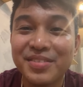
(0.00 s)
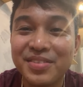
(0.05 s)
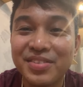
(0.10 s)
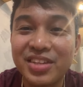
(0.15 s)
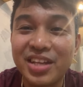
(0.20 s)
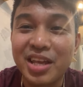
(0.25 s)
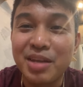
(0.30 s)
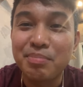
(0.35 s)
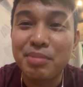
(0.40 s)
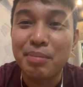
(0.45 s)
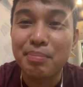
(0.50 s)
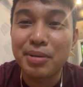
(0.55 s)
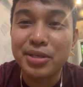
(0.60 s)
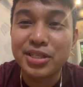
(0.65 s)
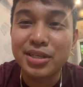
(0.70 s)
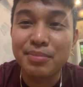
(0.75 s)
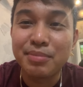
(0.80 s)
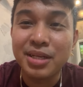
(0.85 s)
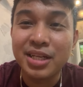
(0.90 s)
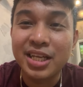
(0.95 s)
Naging Papa
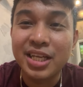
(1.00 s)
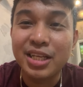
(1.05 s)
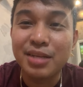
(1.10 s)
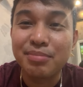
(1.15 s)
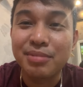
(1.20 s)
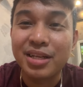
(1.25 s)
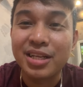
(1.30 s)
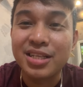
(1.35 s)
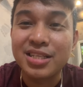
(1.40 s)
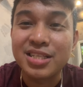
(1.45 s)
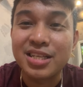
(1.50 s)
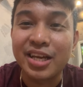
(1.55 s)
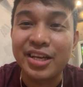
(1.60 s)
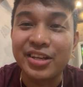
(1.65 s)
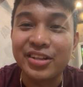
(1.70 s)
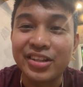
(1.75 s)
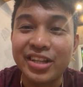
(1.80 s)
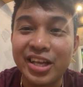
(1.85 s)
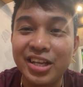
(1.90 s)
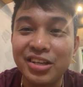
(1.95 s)
Jamil Kidip na din siya.
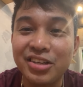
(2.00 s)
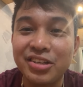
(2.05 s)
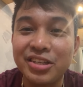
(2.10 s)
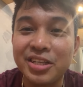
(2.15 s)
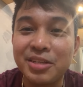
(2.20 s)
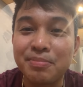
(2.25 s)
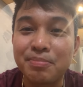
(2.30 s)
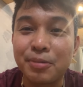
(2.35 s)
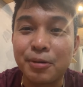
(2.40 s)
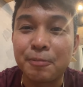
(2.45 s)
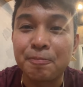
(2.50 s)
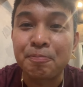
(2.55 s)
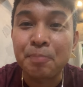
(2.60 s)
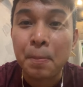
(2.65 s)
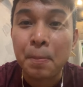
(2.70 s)
Thank you din po.